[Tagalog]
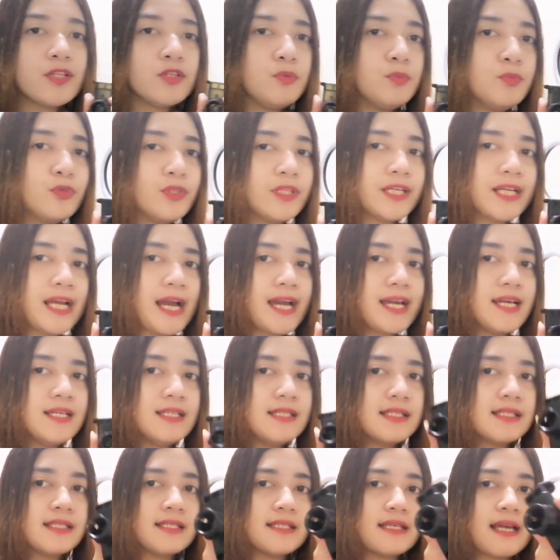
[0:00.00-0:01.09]
eto muna
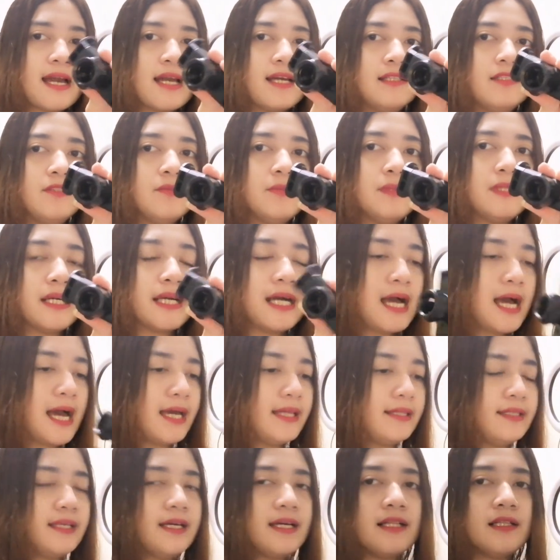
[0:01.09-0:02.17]
guys. Yan, yung
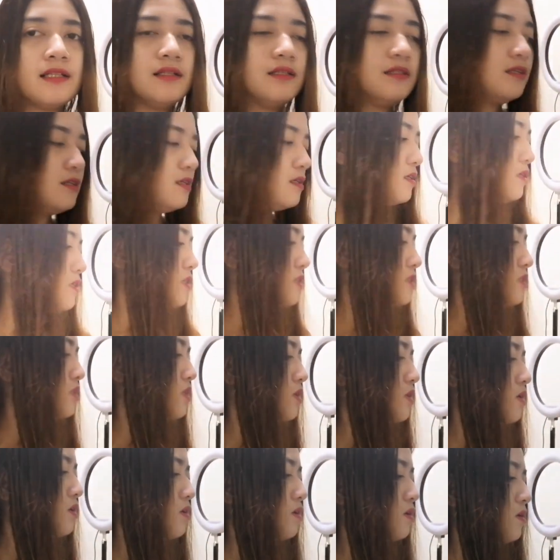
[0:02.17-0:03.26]
pinaka-handle. So,
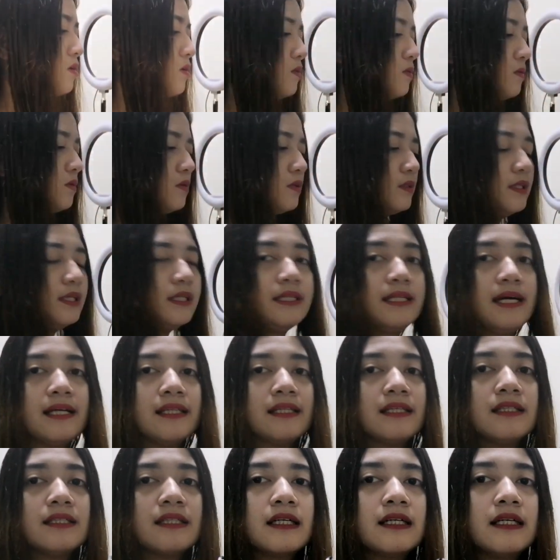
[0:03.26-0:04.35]
need natin